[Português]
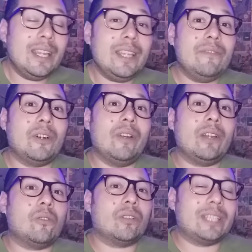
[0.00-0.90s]
E vão
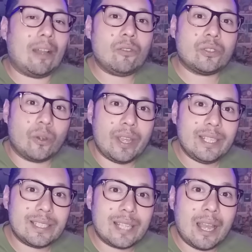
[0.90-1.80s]
recrutar os
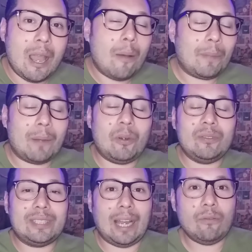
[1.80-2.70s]
dois para
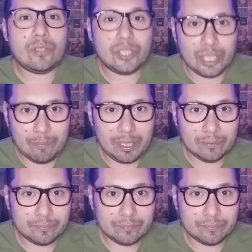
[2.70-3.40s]
montar um time